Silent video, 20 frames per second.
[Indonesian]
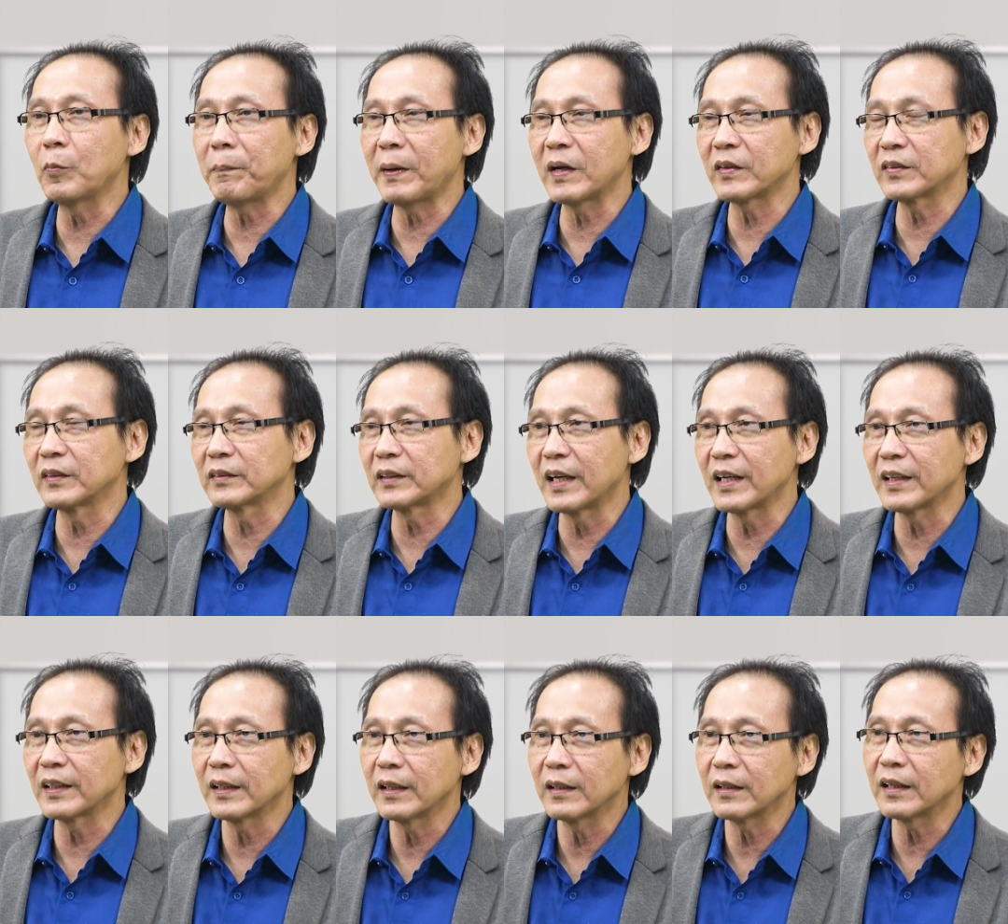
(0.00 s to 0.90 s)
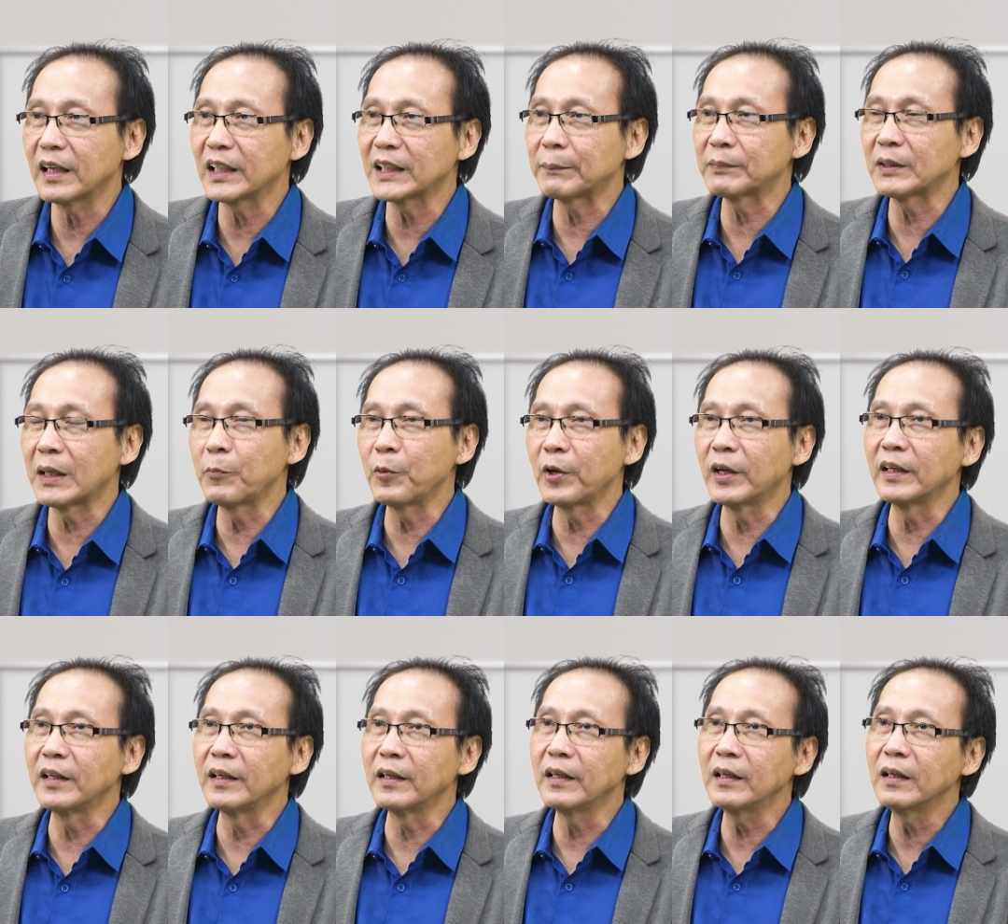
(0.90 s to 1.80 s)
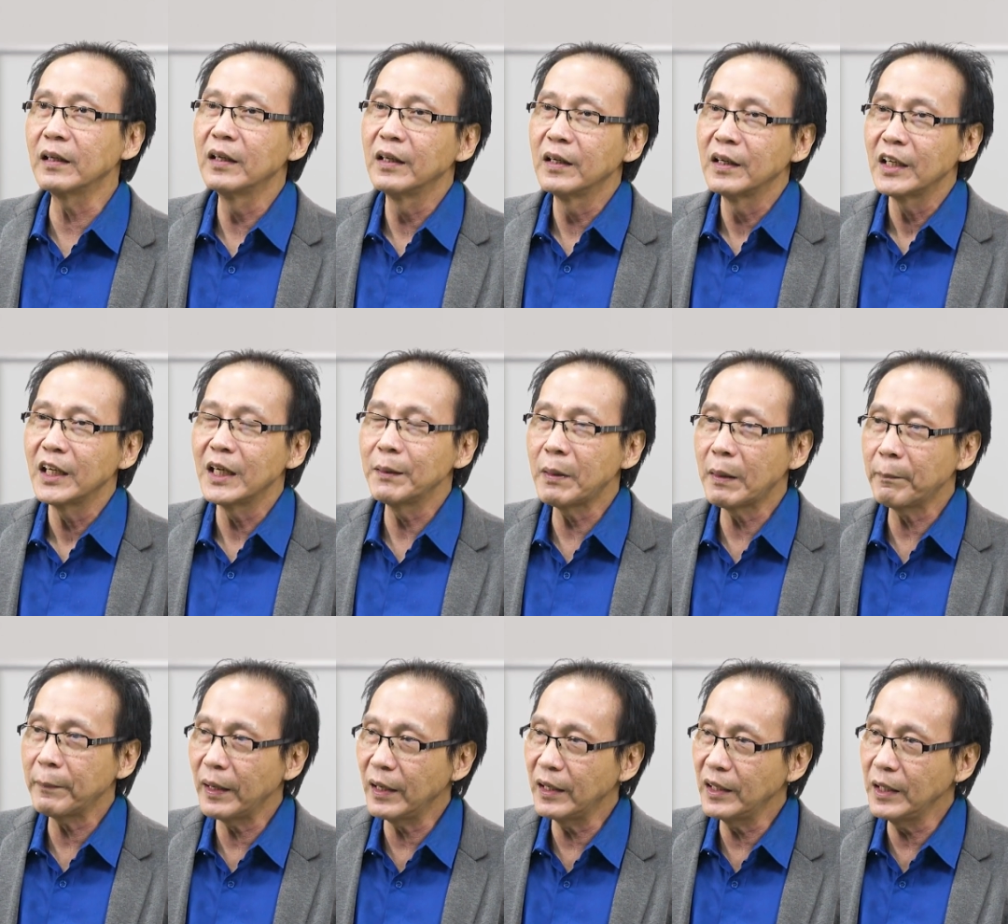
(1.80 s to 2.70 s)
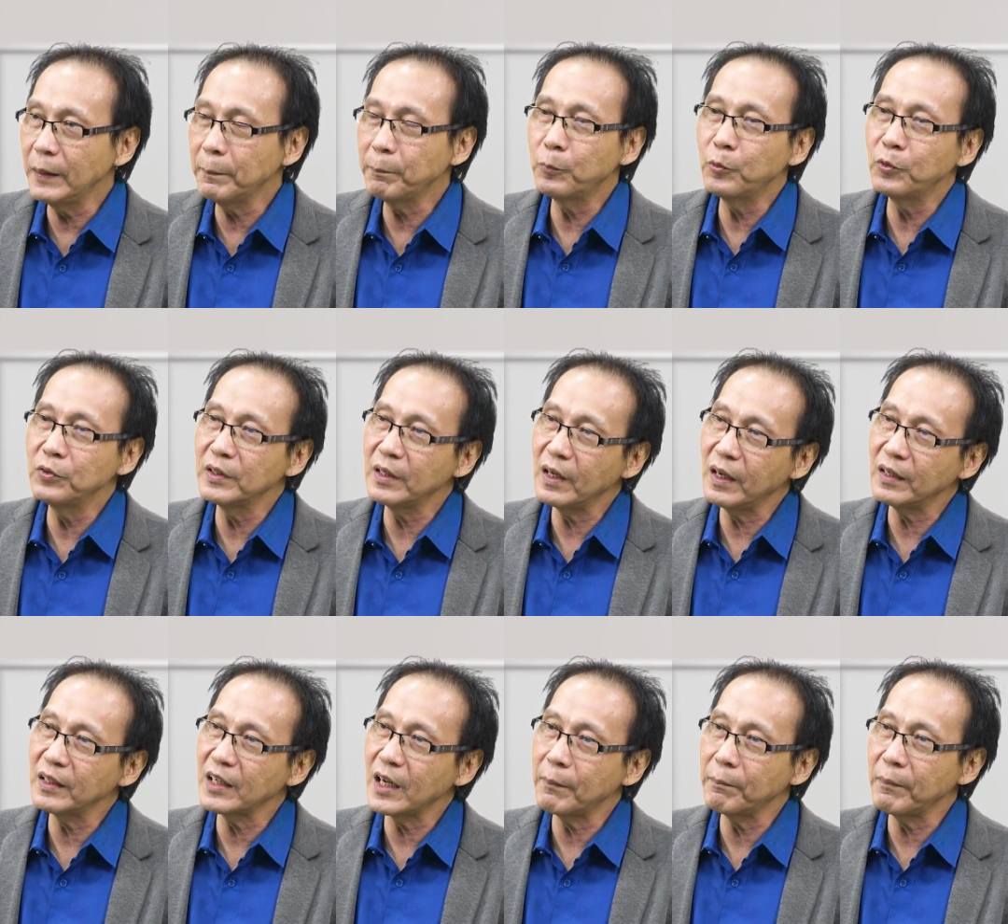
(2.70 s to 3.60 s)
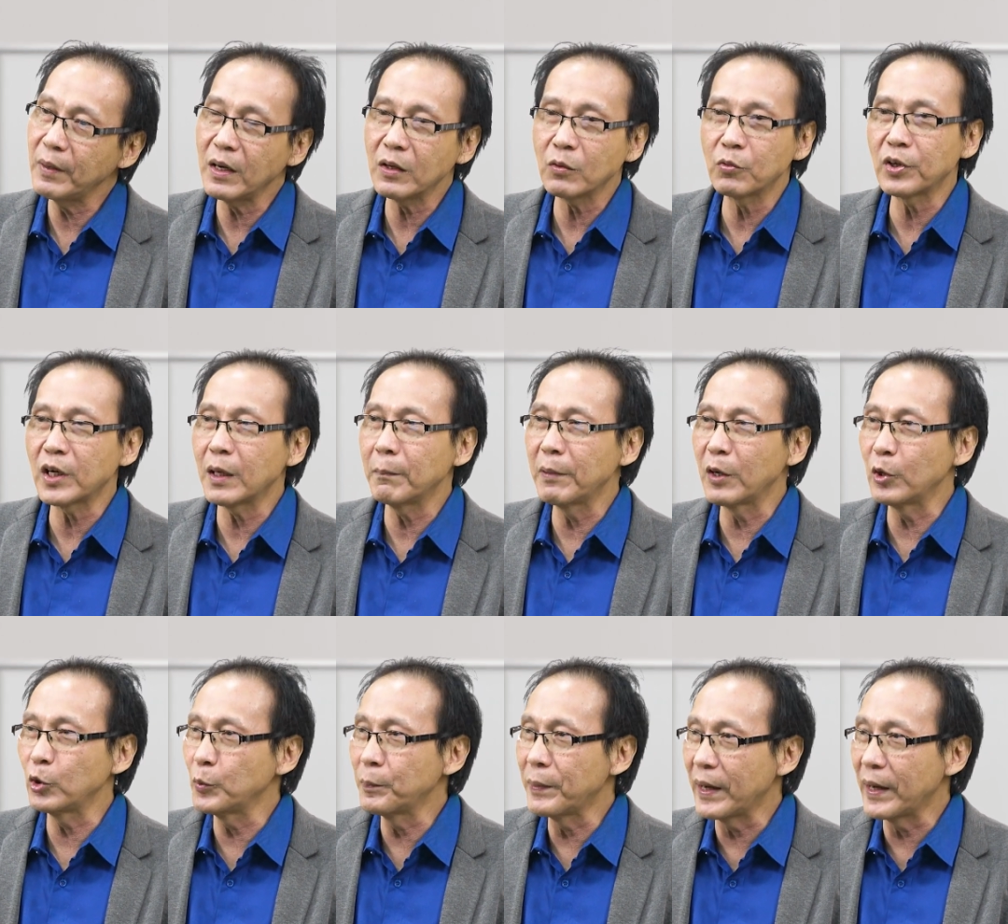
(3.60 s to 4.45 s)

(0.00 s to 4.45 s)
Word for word: kupas tentang kitab Samuel ini, Imam Eli punya nama kurang begitu